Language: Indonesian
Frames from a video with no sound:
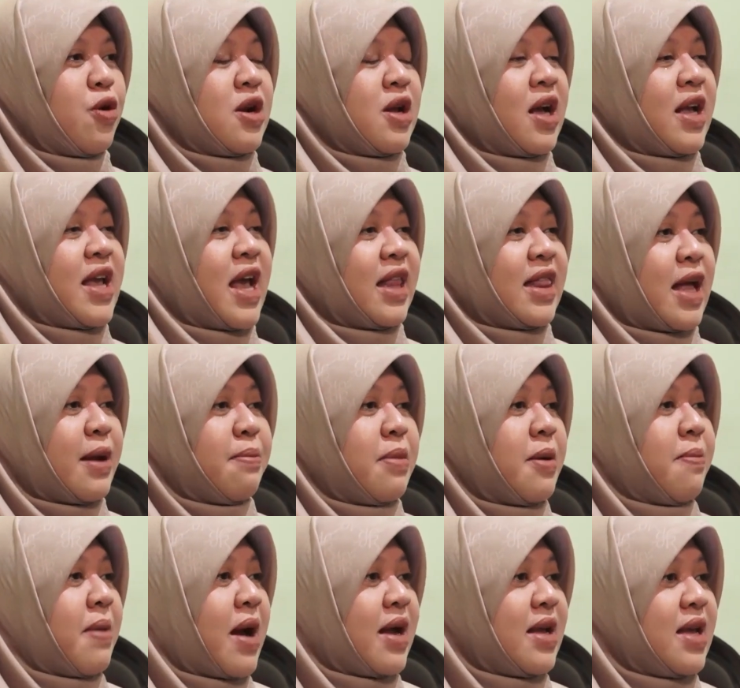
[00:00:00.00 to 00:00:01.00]
pun kegiatan
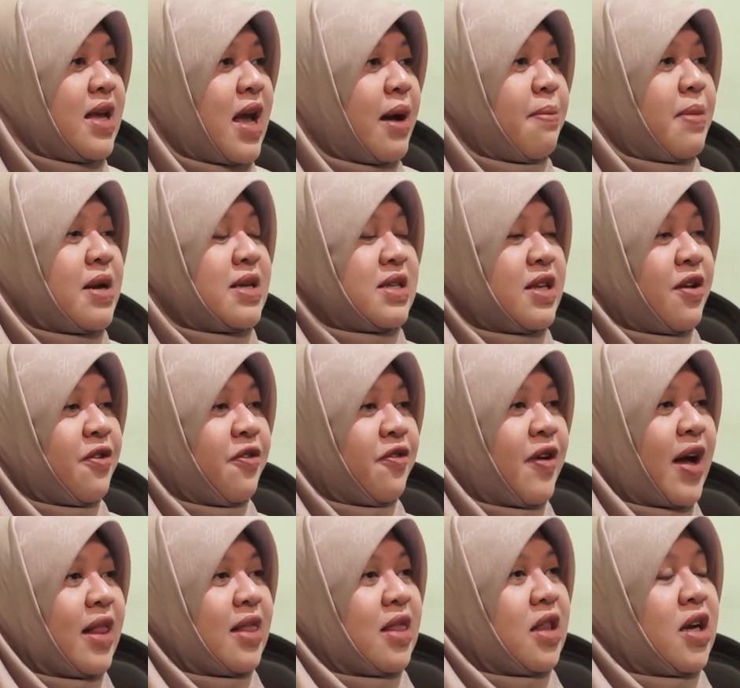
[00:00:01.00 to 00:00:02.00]
berbagi yang
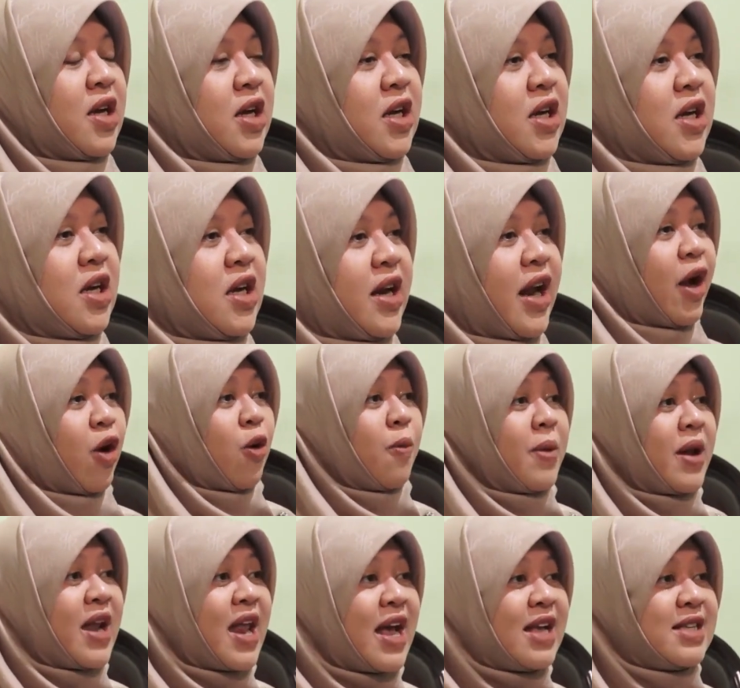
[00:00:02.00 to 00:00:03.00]
bersifat e,
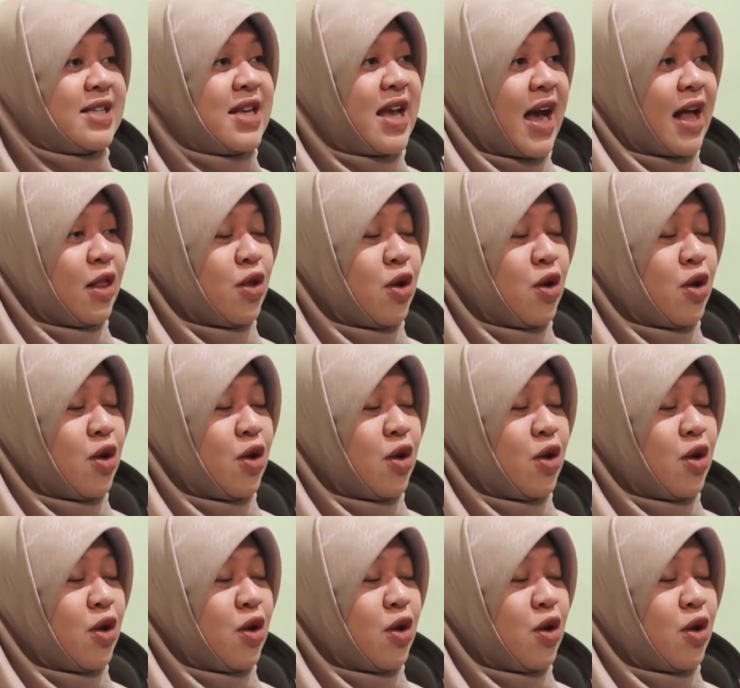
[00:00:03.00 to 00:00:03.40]
rekomendasi